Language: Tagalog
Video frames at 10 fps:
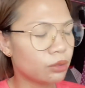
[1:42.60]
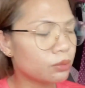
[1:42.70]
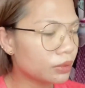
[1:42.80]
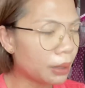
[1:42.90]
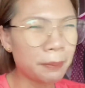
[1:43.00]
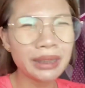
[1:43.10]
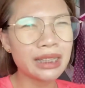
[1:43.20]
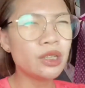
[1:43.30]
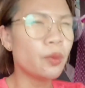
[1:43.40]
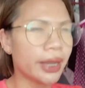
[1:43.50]
dapat
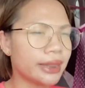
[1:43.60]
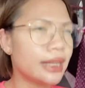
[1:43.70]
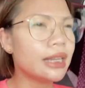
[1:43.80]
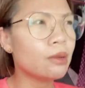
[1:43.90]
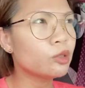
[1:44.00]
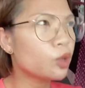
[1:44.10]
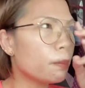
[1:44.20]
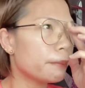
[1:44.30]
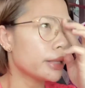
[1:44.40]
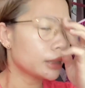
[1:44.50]
kasi white yan yun eh. ko
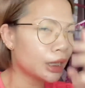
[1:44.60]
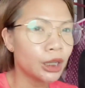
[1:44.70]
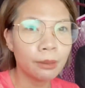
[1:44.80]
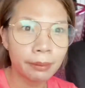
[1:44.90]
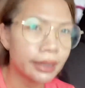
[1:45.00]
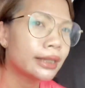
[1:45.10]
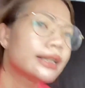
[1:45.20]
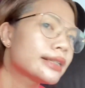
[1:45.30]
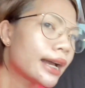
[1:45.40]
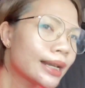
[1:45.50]
pink talaga yung
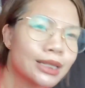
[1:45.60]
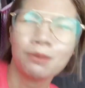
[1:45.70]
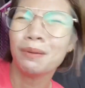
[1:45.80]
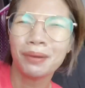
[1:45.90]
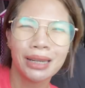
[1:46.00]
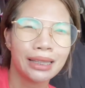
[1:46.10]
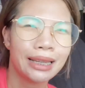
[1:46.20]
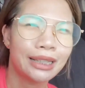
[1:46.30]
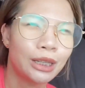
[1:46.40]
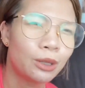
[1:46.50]
pinadala sa akin sa mapa
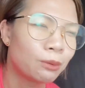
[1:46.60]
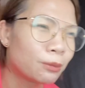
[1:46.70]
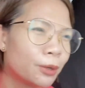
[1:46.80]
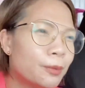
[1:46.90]
talaga ng loob ko